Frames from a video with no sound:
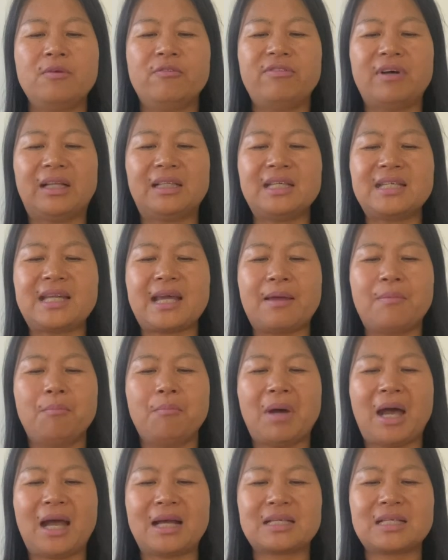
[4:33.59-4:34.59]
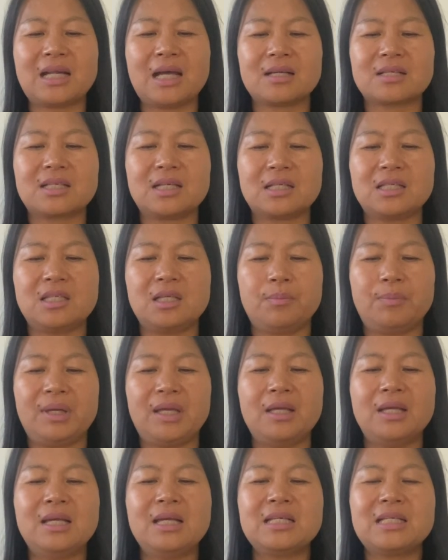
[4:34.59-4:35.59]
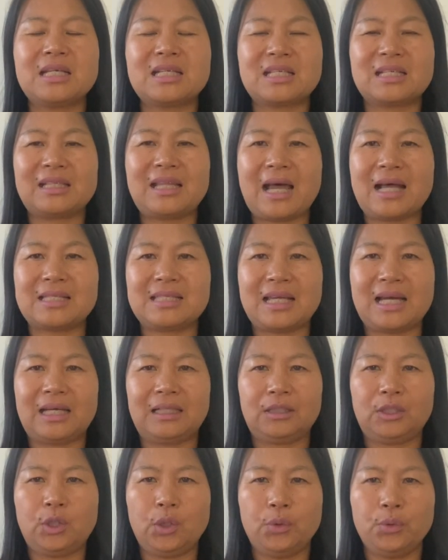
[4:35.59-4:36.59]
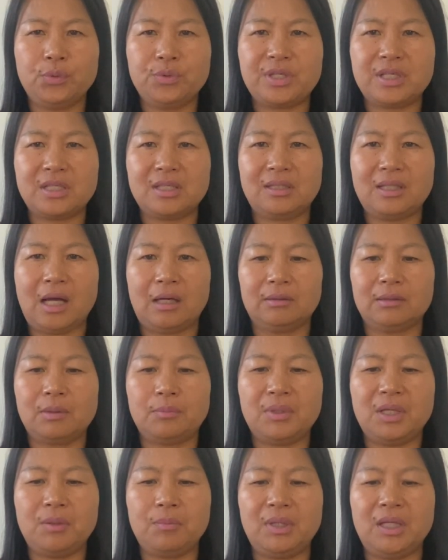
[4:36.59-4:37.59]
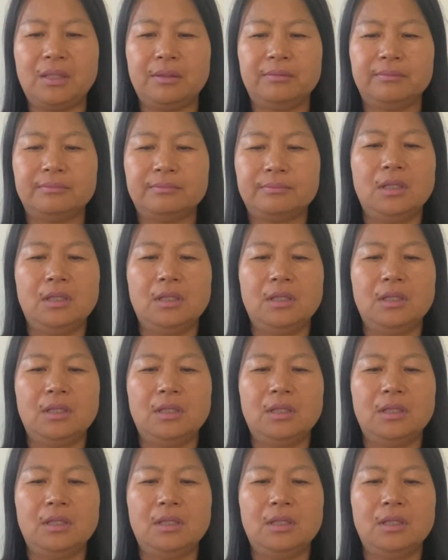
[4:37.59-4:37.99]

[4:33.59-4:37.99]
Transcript: 房地产马上升几倍，这是大家都知道的秘密。